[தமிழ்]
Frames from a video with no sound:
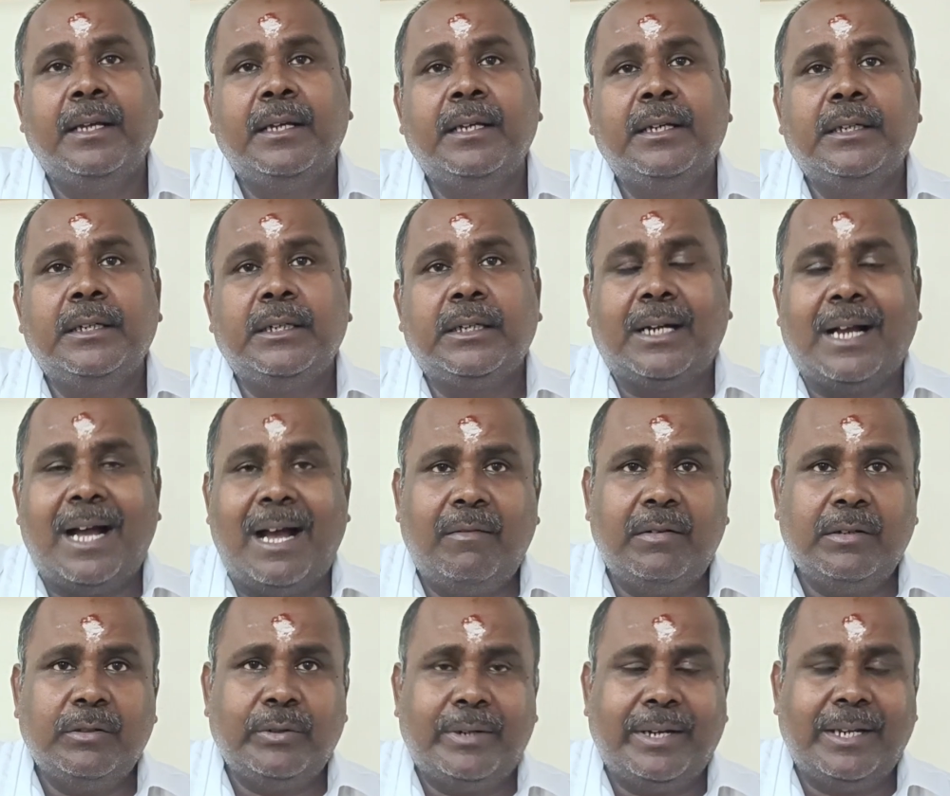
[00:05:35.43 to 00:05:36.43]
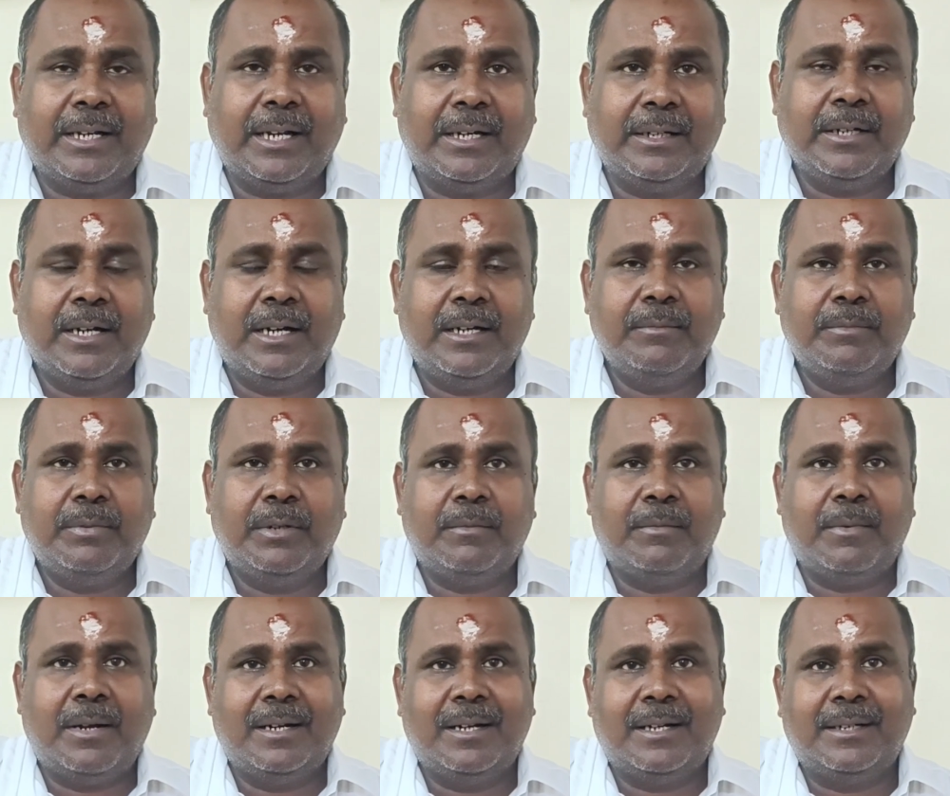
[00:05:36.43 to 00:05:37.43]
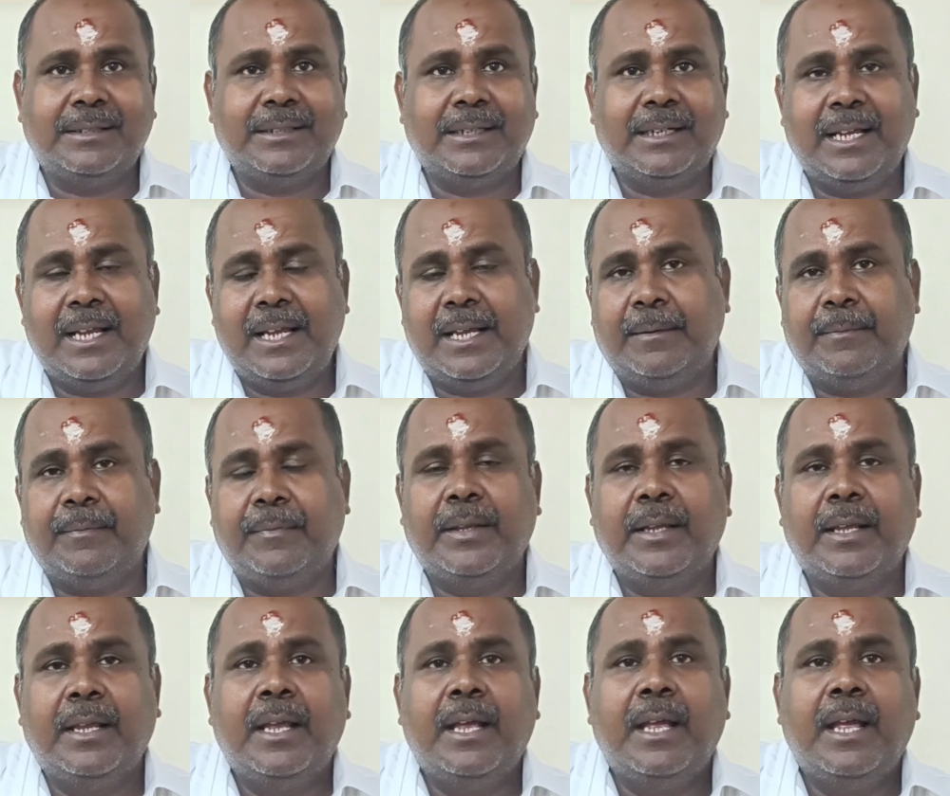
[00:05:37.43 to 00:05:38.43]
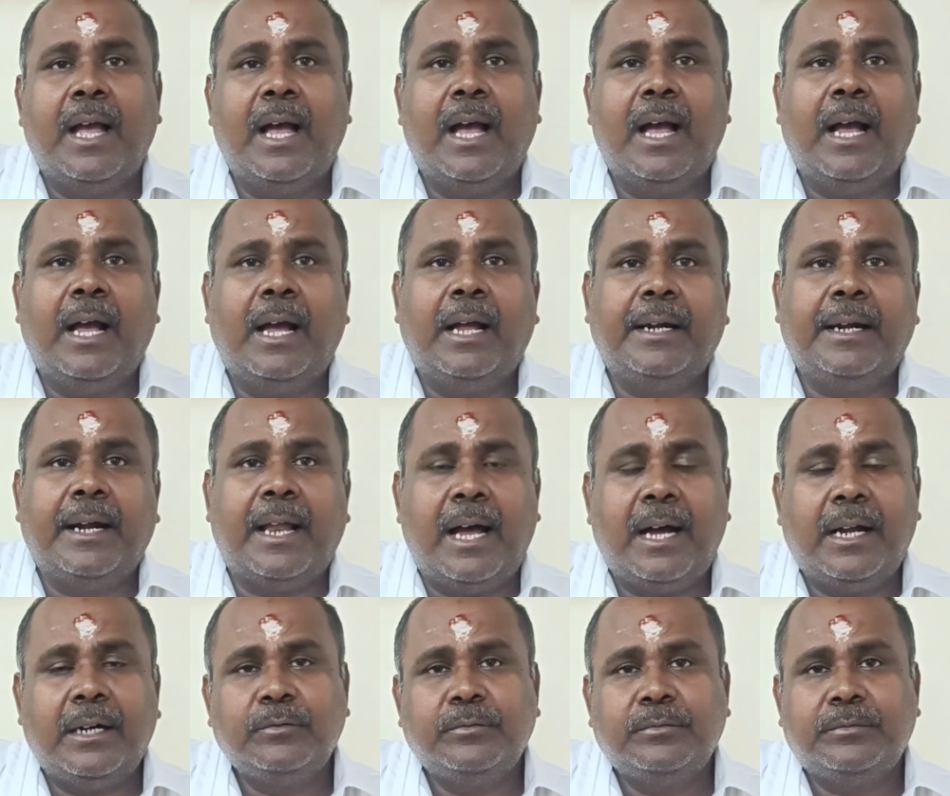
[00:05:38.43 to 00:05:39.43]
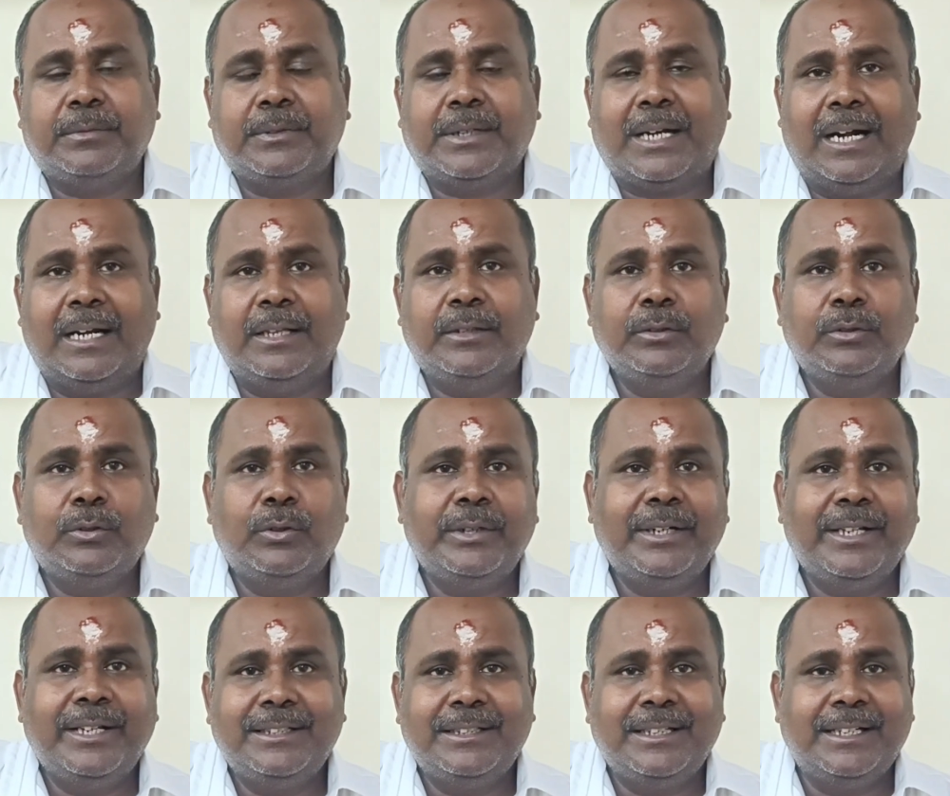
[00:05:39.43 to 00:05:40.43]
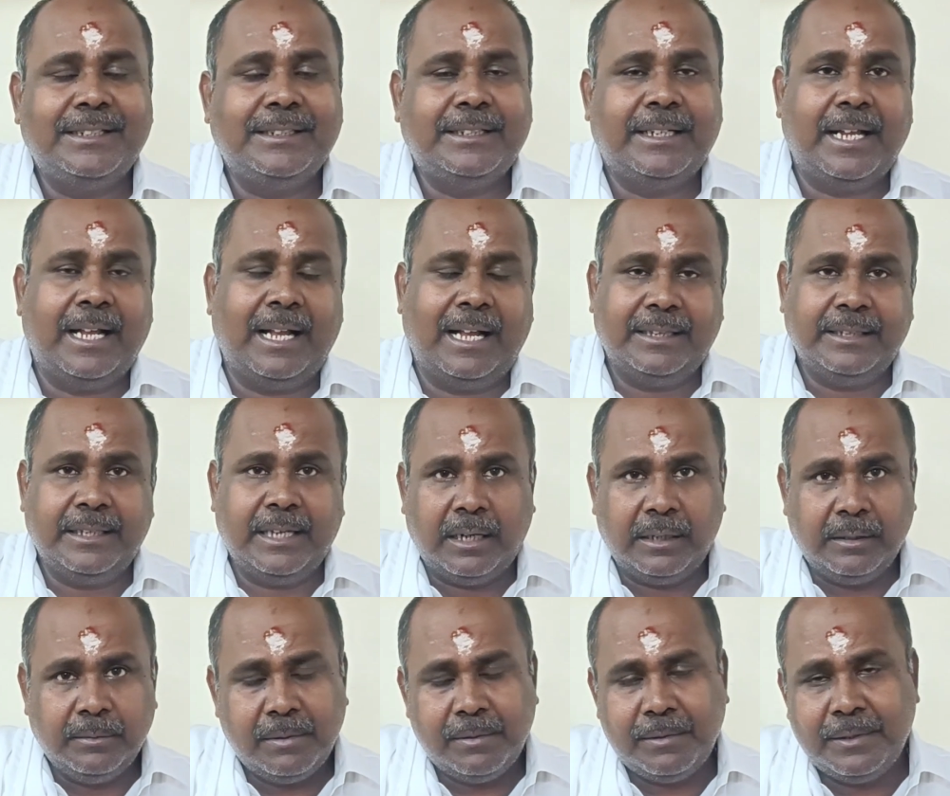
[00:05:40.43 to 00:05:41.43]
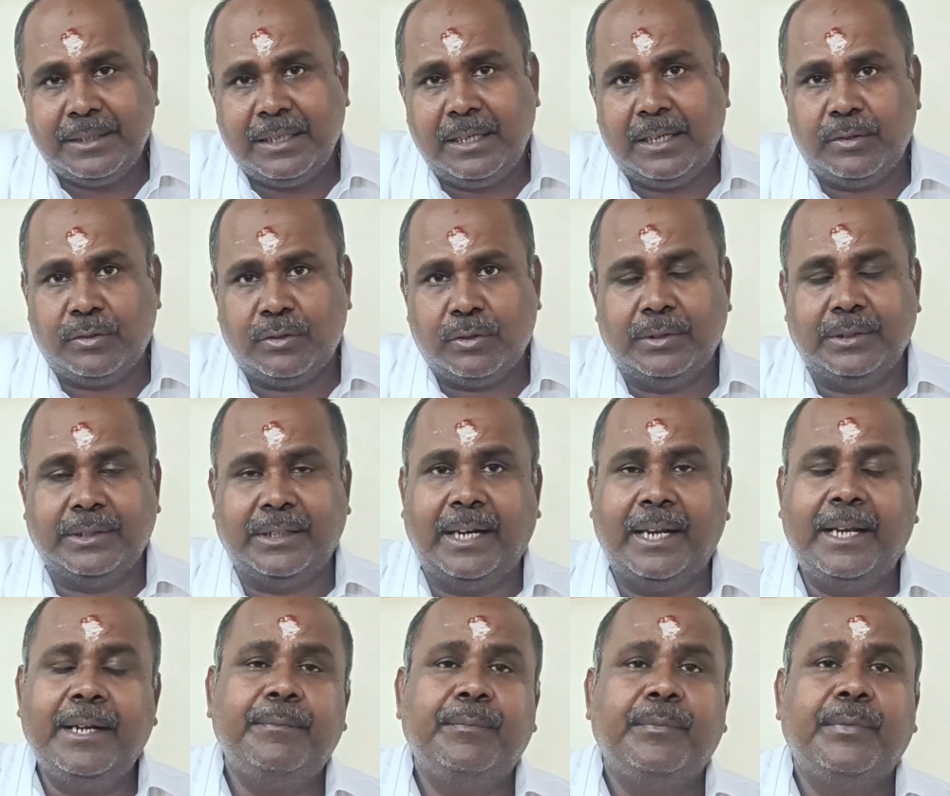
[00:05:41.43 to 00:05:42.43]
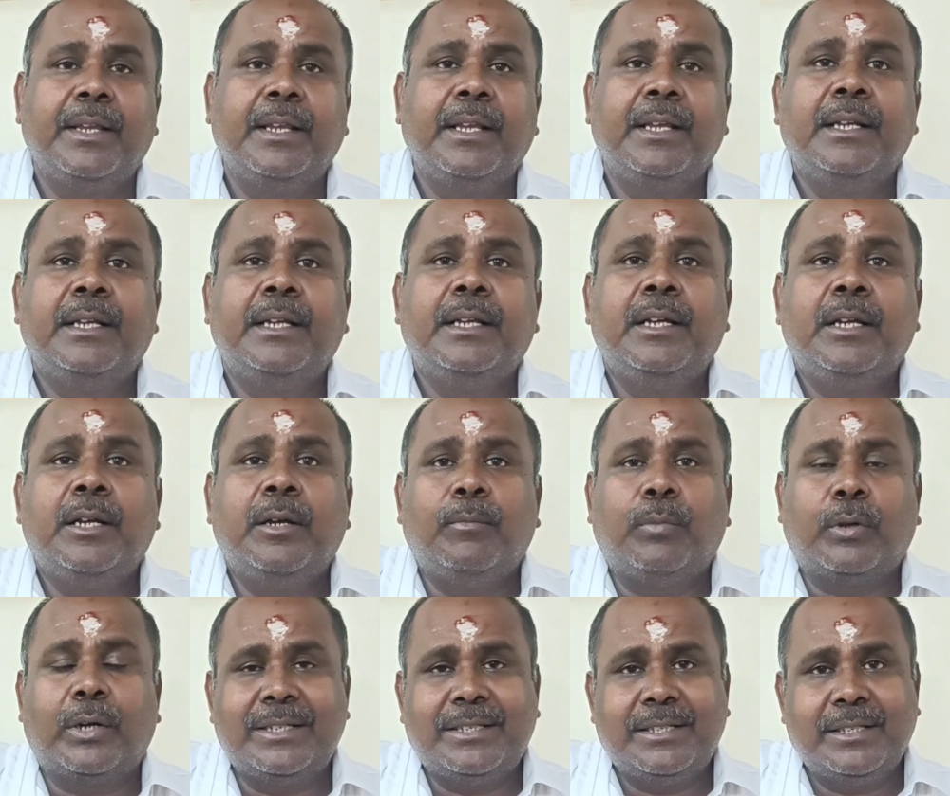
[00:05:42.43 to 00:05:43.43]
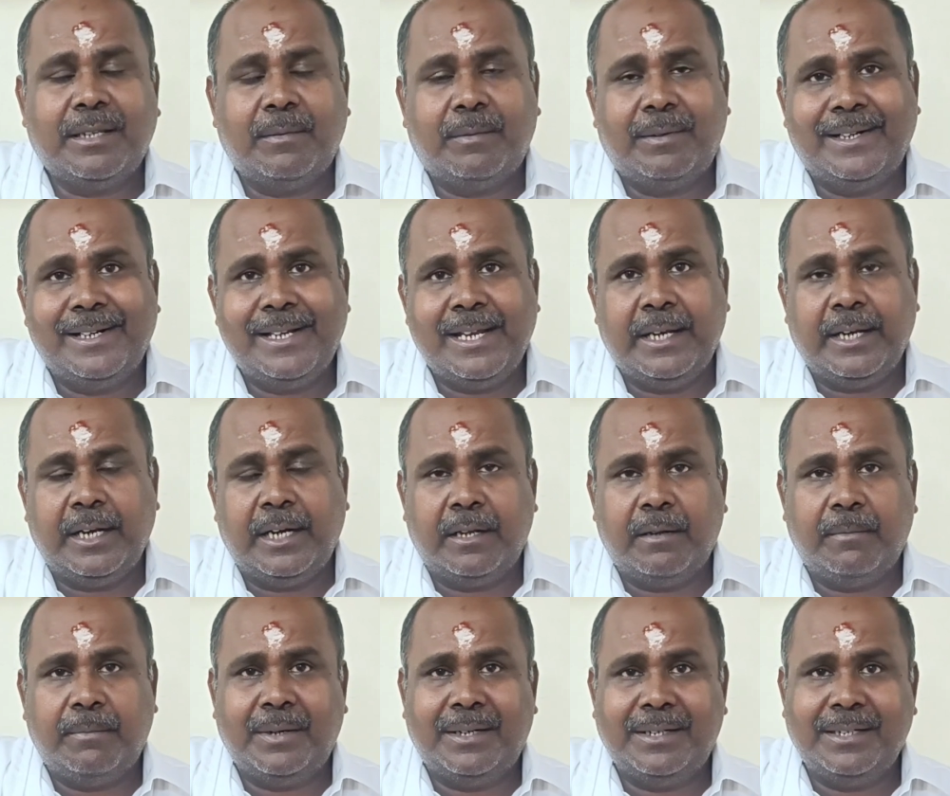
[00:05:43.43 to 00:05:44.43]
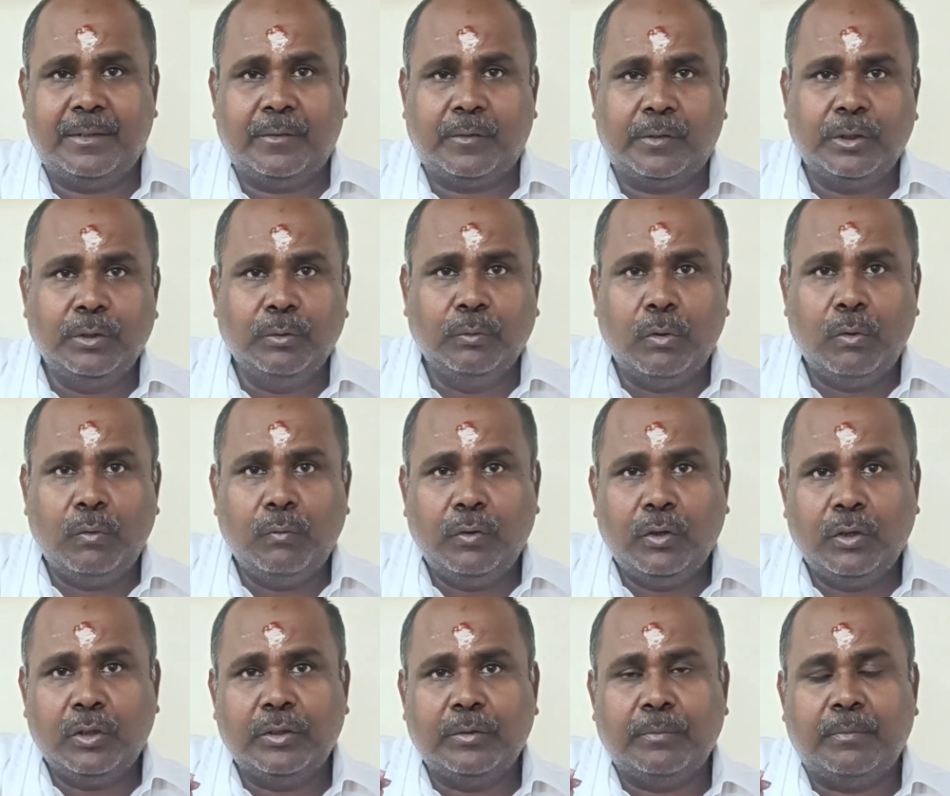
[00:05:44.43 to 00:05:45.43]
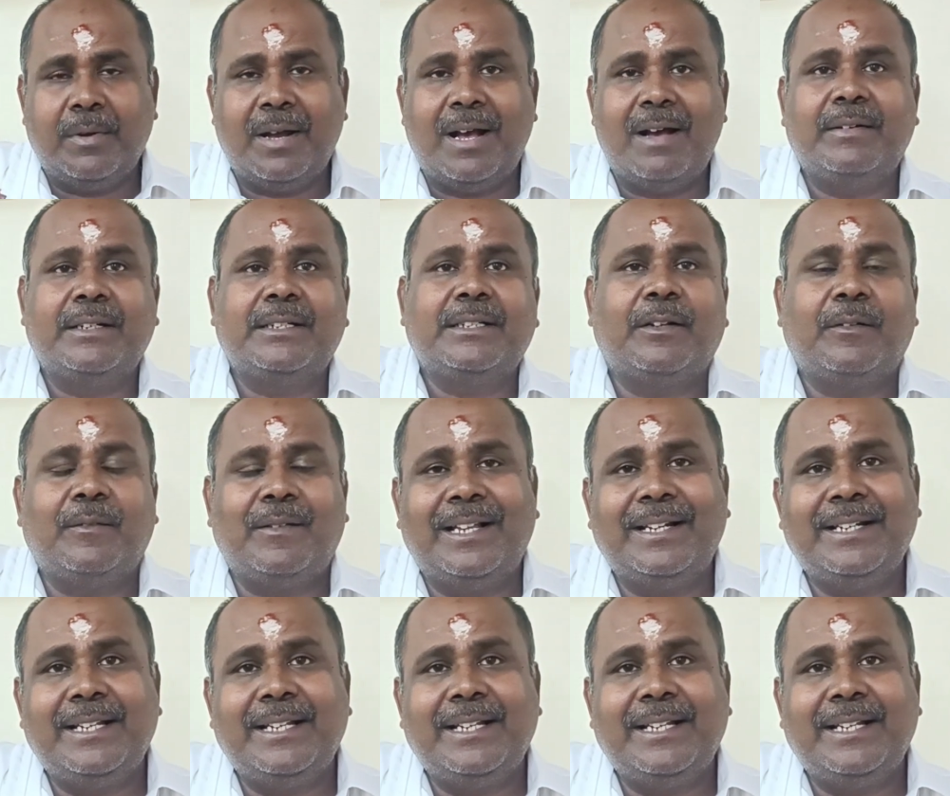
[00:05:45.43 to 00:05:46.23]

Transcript: மக்களிடத்திலும் வரவேற்பை பெற்றிருக்கிற திட்டங்களான தாலிக்கு தங்கம் திட்டம் கறவை மாடுகள் திட்டம் இலவச மடிக்கணினி திட்டம் மகளிர் இருசக்கர வாகன உதவித்தொகை திட்டம் என